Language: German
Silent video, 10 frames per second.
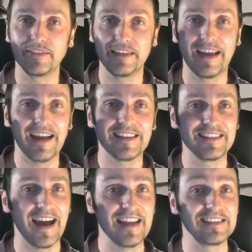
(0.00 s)

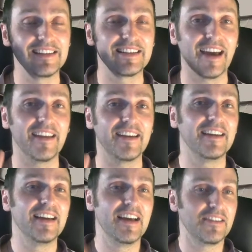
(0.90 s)
ganzen einzelnen Kerne,
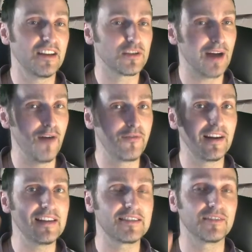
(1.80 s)
die da so
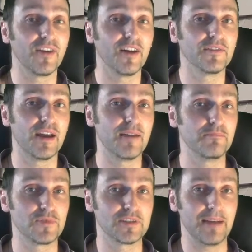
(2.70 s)
aufgelistet waren,
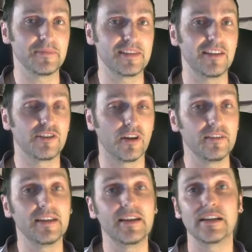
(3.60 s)
ähm, zusammenzählen
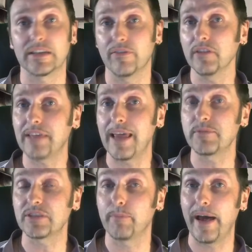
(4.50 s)
können. Da waren
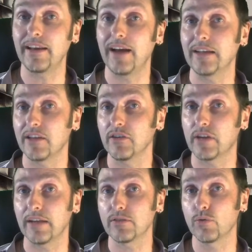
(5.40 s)
Games dabei, da hat jeder
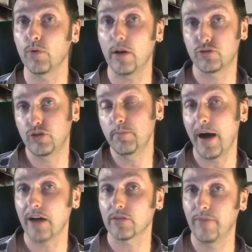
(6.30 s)
Kern so 7,
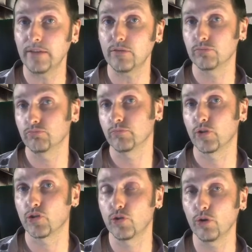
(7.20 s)
8 Watt
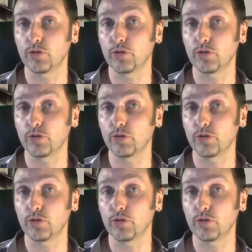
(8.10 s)
geschluckt,